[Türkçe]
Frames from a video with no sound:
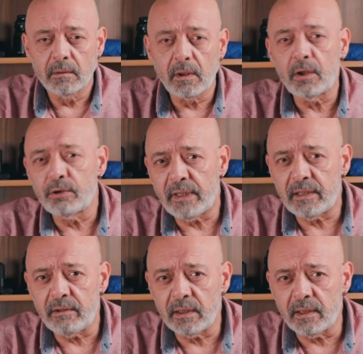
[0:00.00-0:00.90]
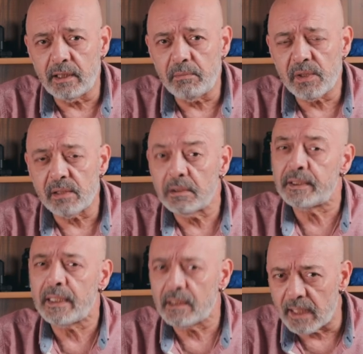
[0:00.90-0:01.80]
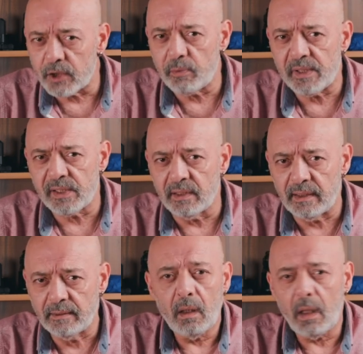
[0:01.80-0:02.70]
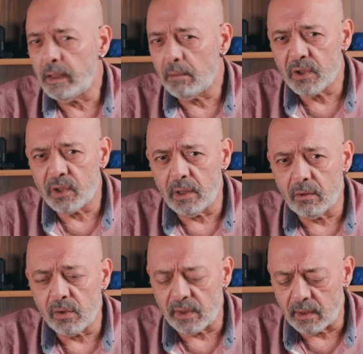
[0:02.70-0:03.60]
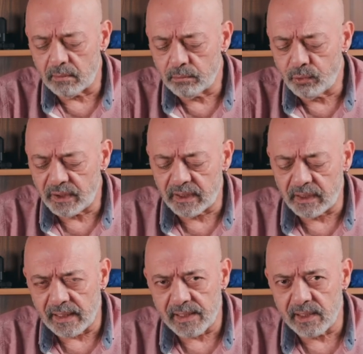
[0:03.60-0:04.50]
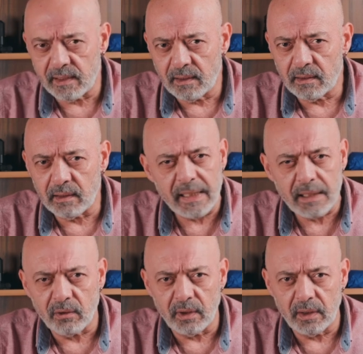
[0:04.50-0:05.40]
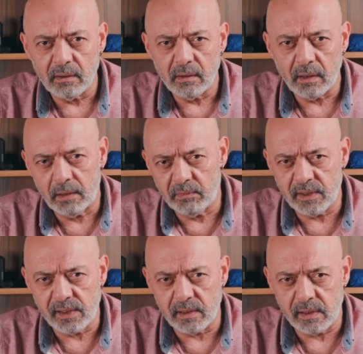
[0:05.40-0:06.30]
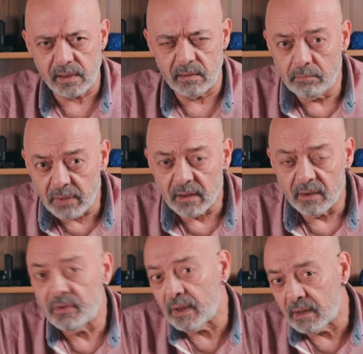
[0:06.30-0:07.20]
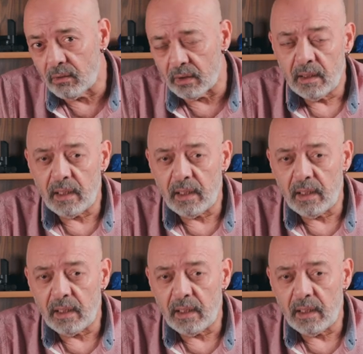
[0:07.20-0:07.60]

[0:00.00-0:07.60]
color rendering dediğimiz renk tercümesinde aynı başarıyı gösteren bu iki lensi neye göre almalısınız? 1. Fiyata göre.